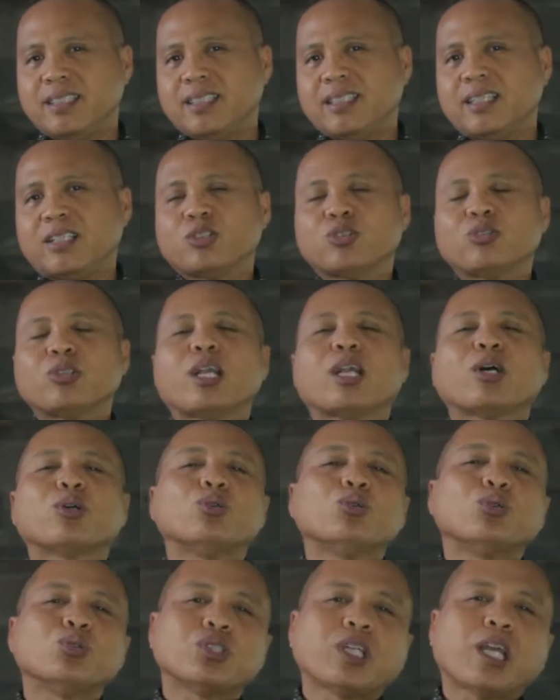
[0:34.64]
Nah,
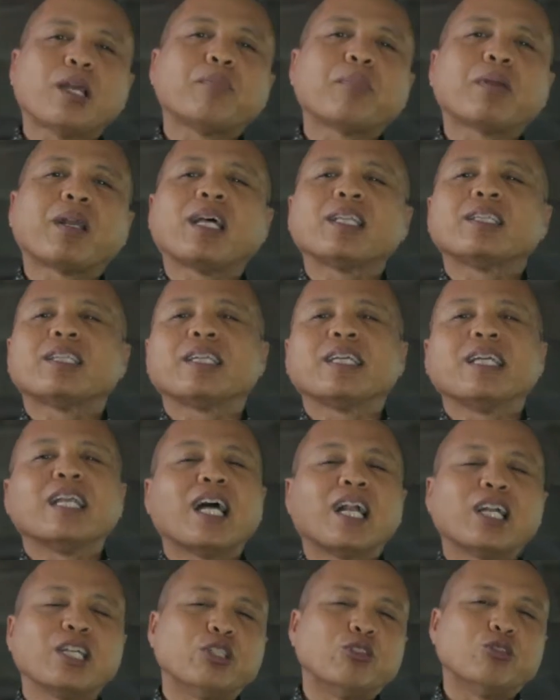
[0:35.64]
saudaraku, saya pernah
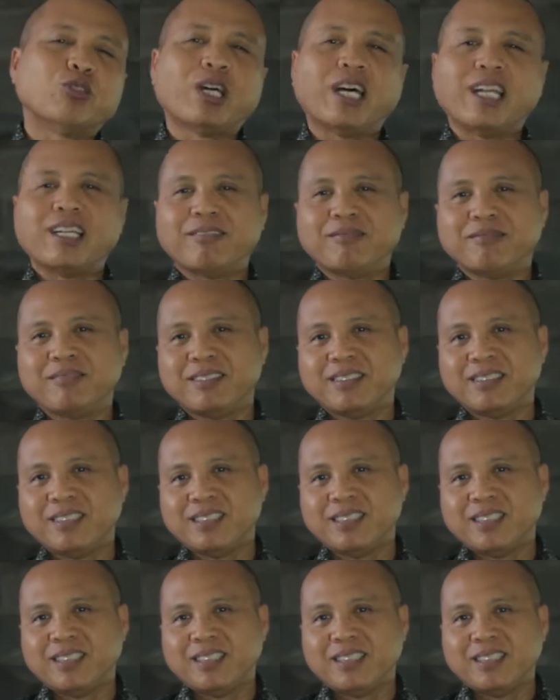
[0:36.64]
terhilang di hutan.
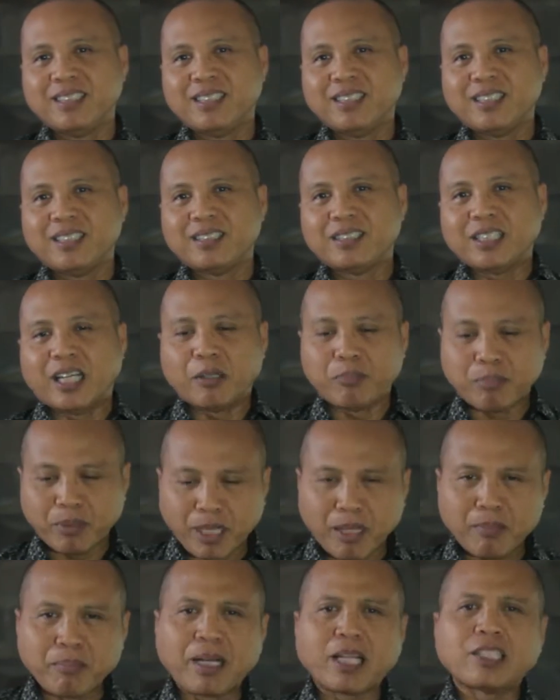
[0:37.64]
Saya
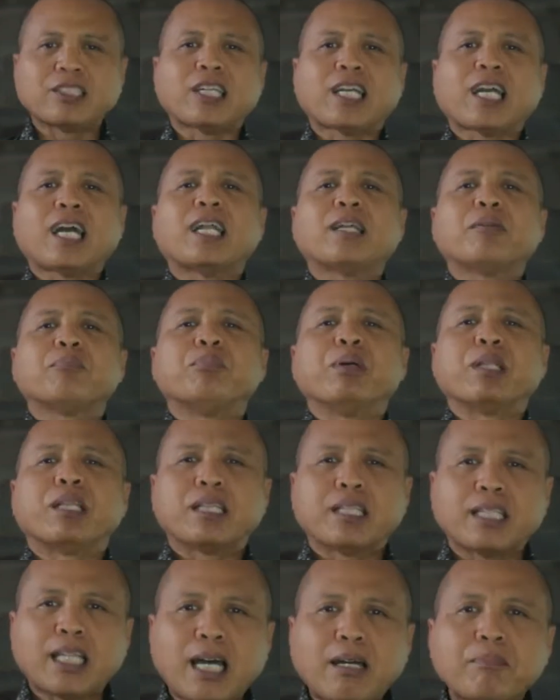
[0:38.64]
pernah merasakan
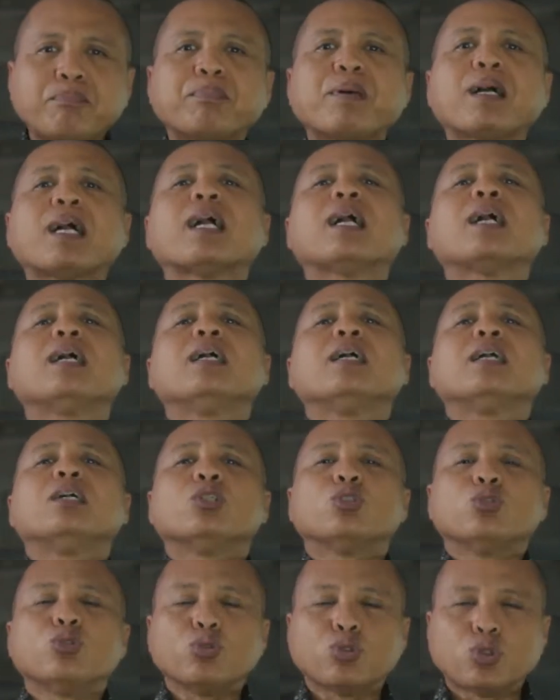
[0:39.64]
betapa
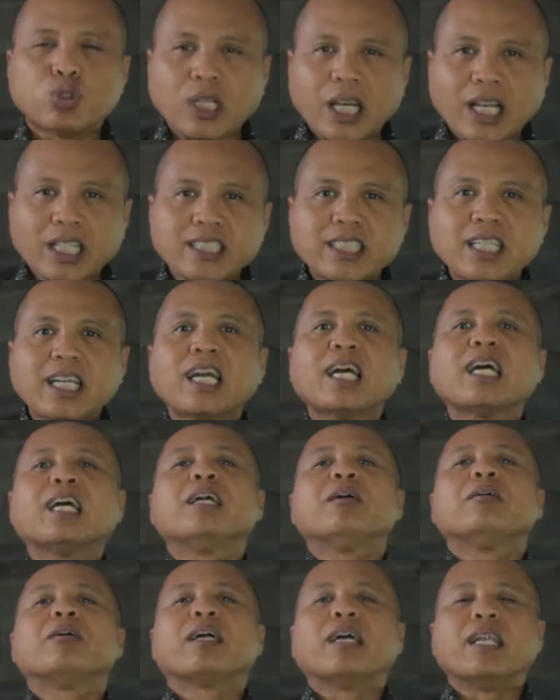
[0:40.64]
susahnya,
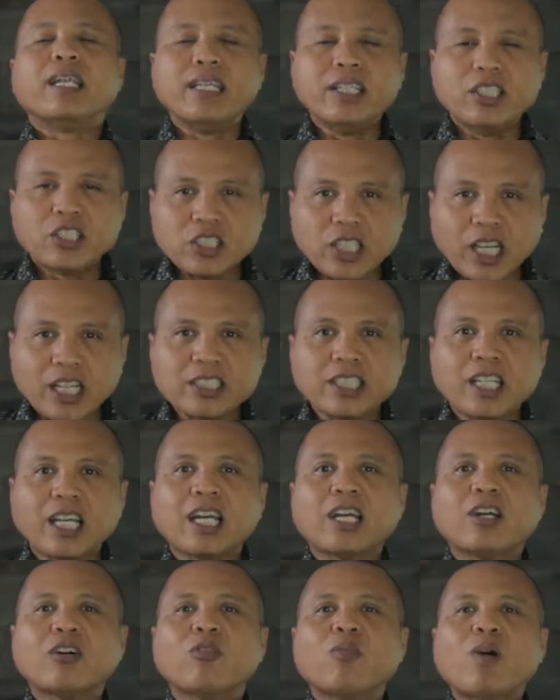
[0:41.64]

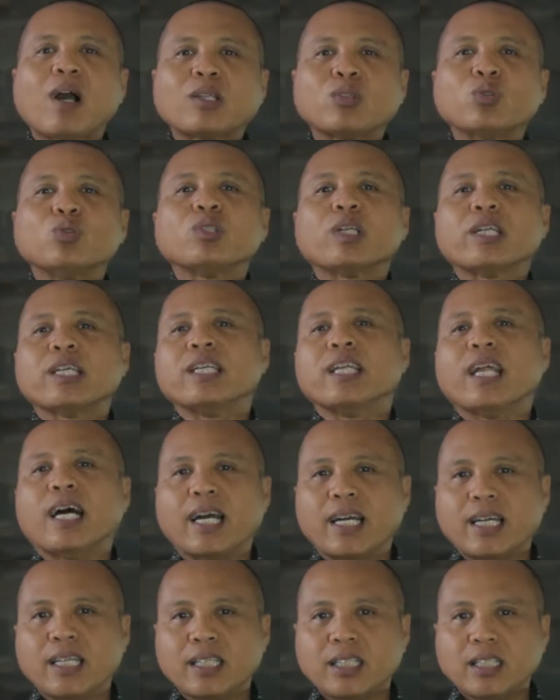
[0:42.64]
gelisahnya waktu
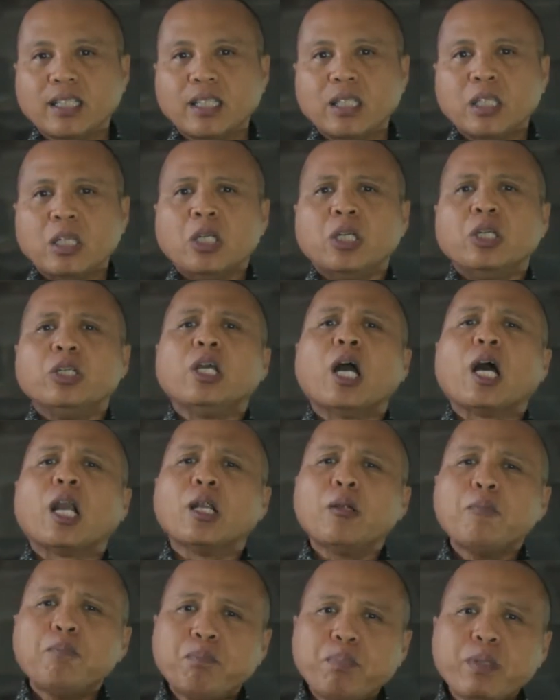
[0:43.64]
terhilang. Yang
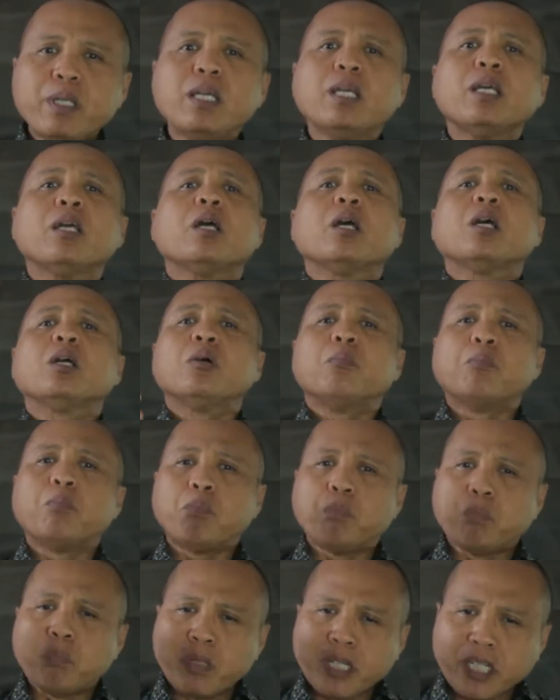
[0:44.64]
lebih
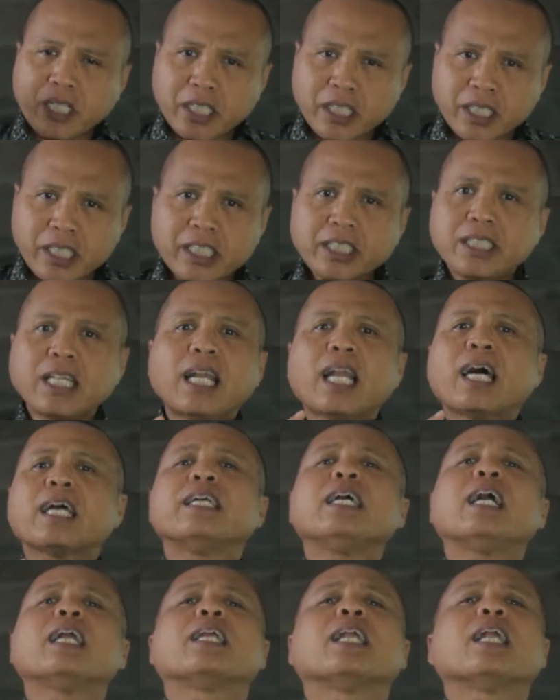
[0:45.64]
menderita
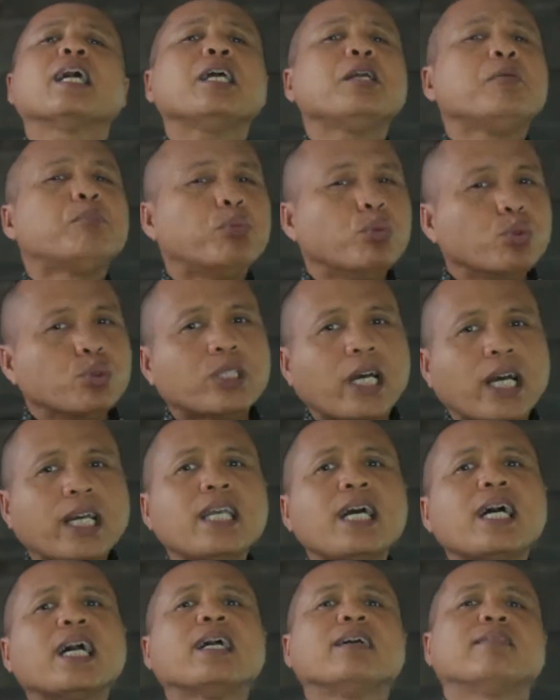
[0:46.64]
lagi adalah ibu
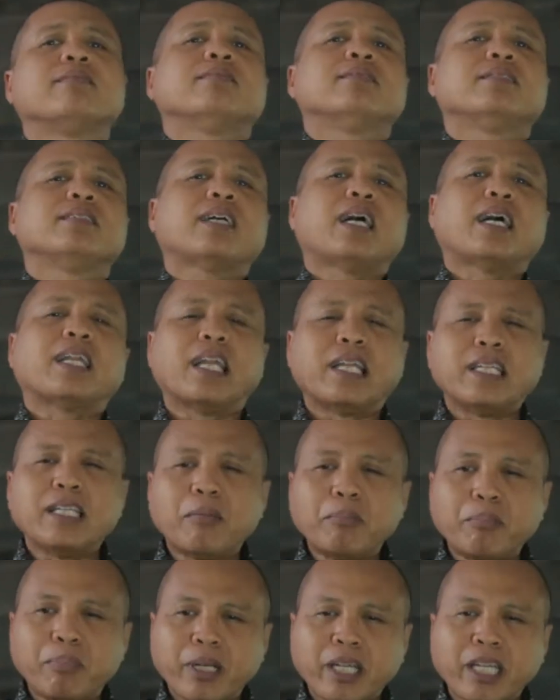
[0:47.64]
saya karena
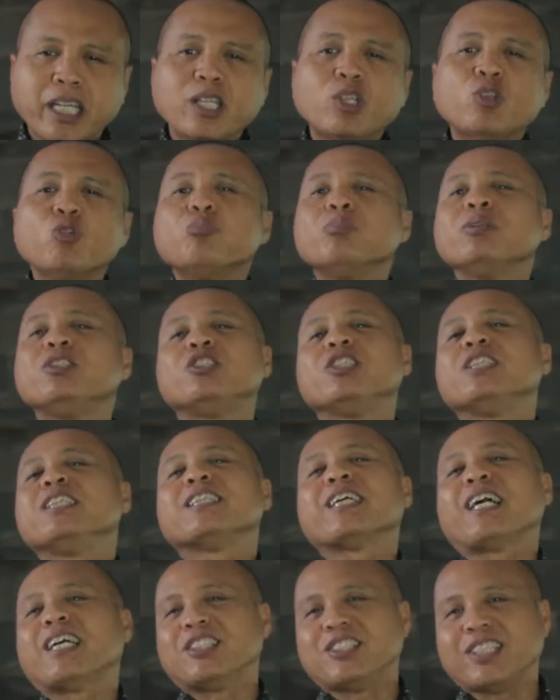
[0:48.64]
dia begitu
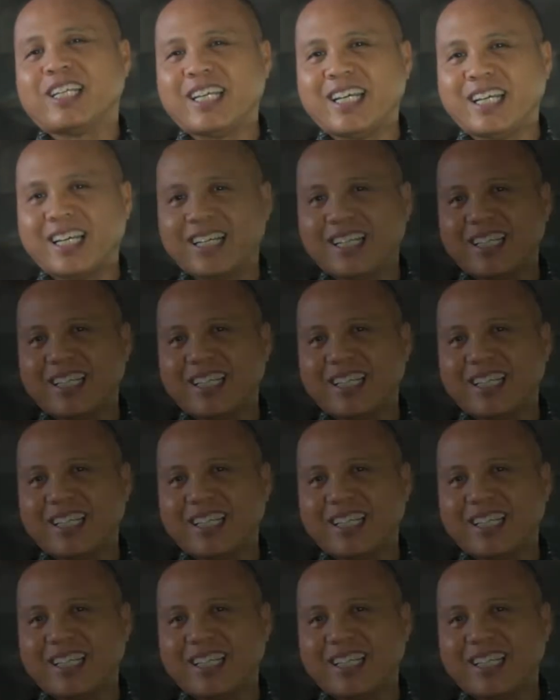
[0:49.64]
mencintai saya.